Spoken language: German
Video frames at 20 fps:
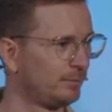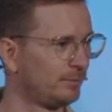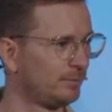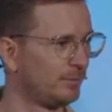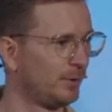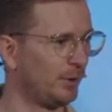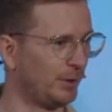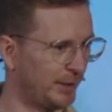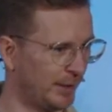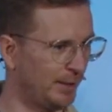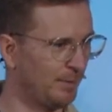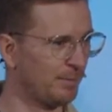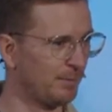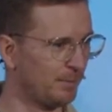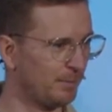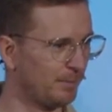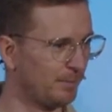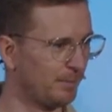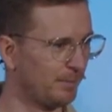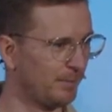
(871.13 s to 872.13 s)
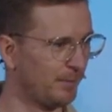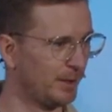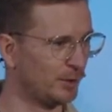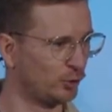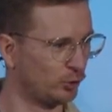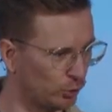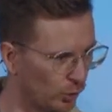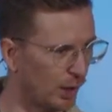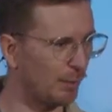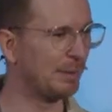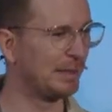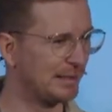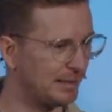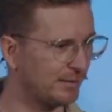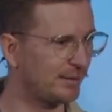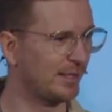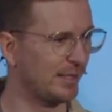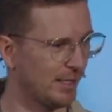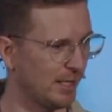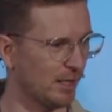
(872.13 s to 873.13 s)
Okay, so habe ich
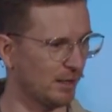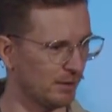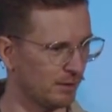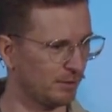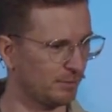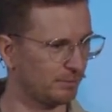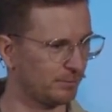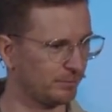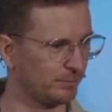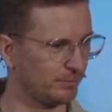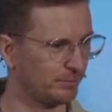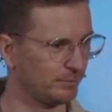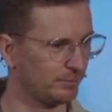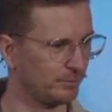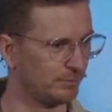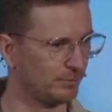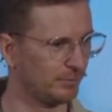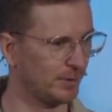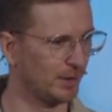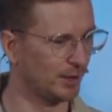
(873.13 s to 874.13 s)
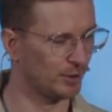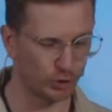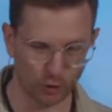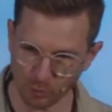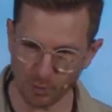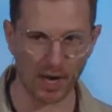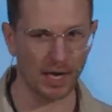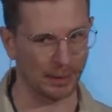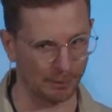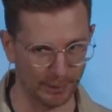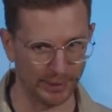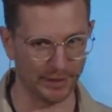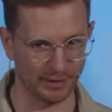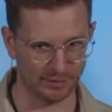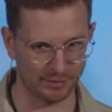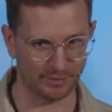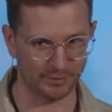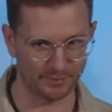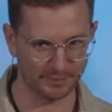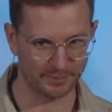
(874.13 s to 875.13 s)
das gelernt. So macht man
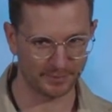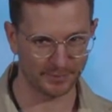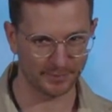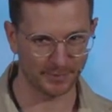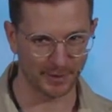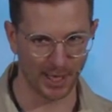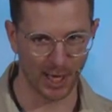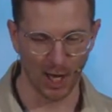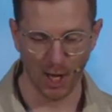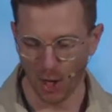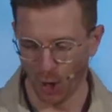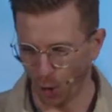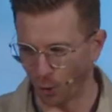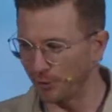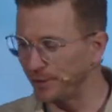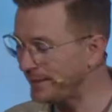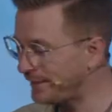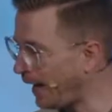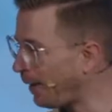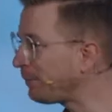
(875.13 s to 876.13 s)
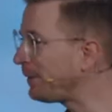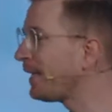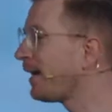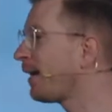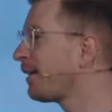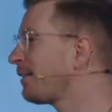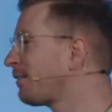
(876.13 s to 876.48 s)
das. Und ich habe die dann